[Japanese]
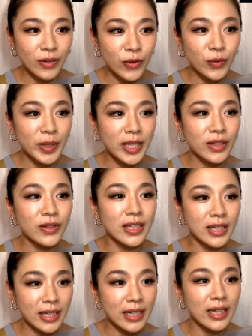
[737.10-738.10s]
を見た
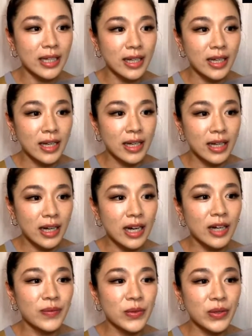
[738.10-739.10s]
時に
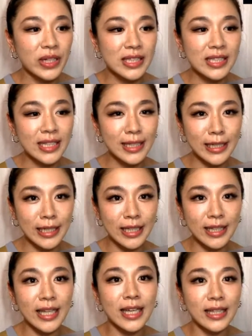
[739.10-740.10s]
あもうこれ次に
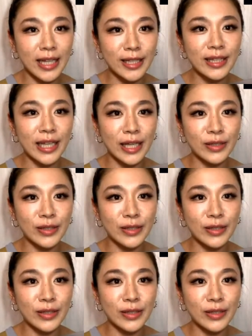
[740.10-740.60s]
行っていいなっ